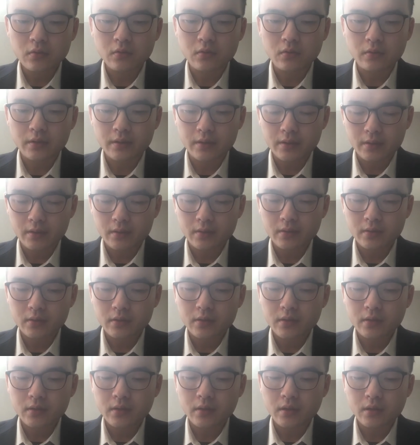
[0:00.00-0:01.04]
超え、
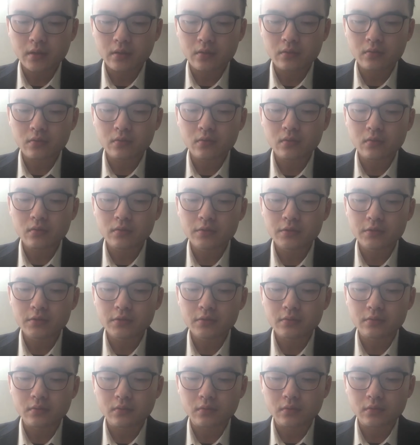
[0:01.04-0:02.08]

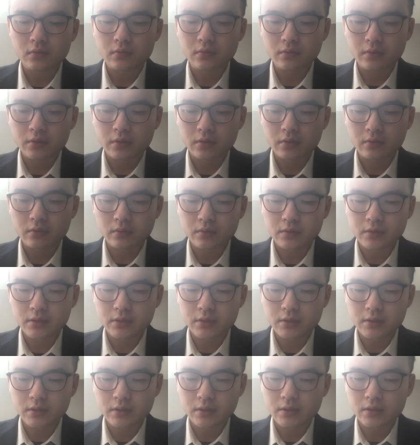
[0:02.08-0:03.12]
150の国と
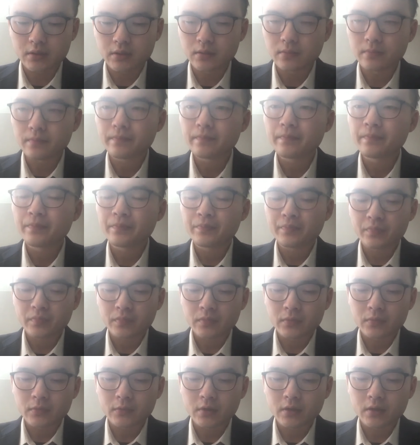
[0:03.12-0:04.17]
地域、
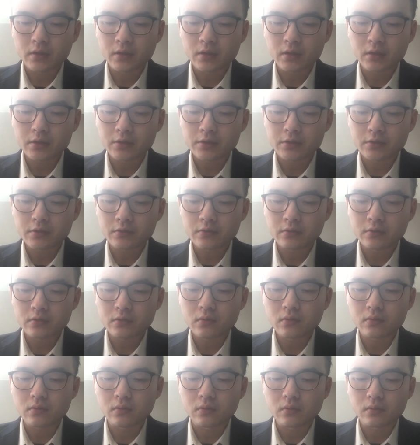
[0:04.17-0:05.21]
75
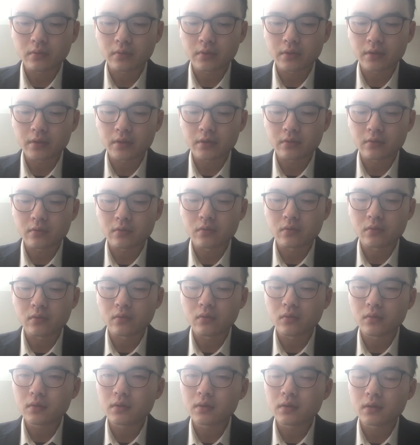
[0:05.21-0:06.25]
の言語
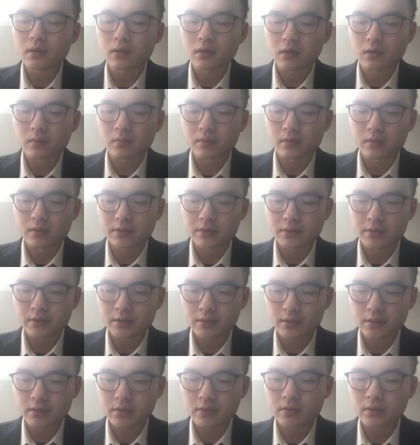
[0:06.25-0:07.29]
をカバー
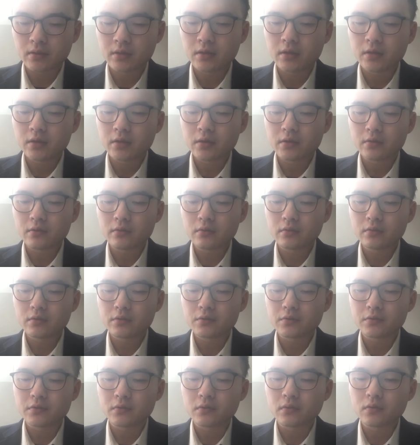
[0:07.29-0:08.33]
し、
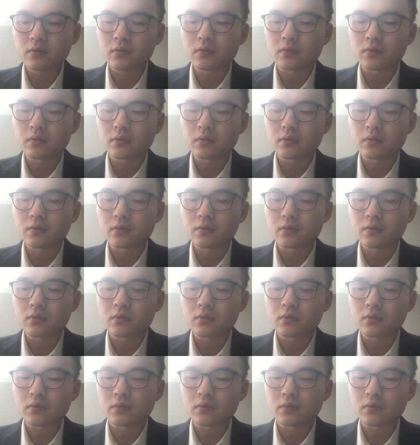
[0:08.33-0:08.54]
40を